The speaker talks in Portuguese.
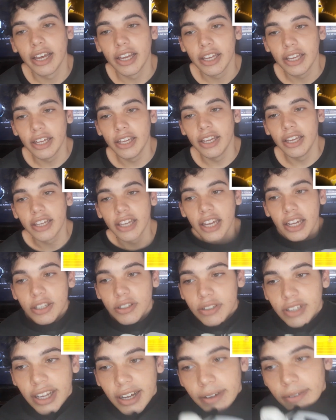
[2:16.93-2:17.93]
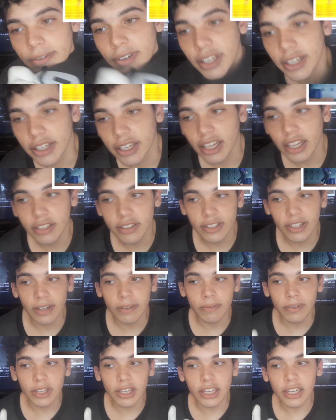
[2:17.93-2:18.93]
E o que, que isso tem a ver? O que, que isso tem a
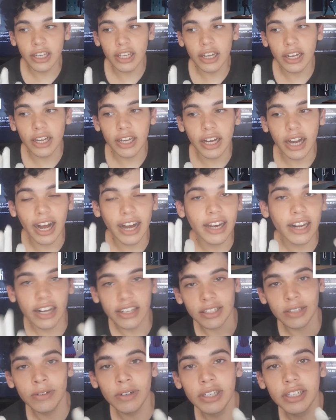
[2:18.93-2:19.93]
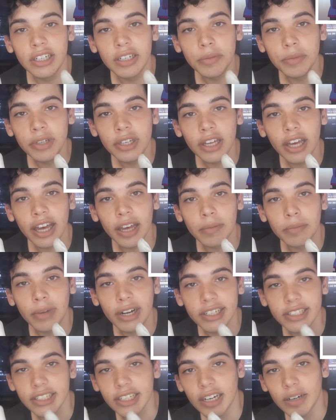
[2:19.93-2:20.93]
ver que a graça do anime é
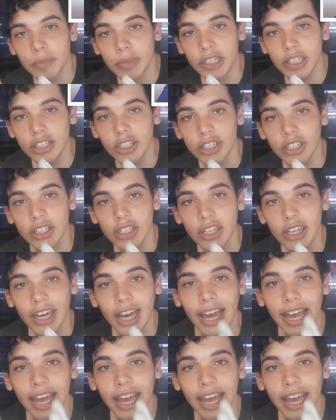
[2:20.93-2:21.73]
basicamente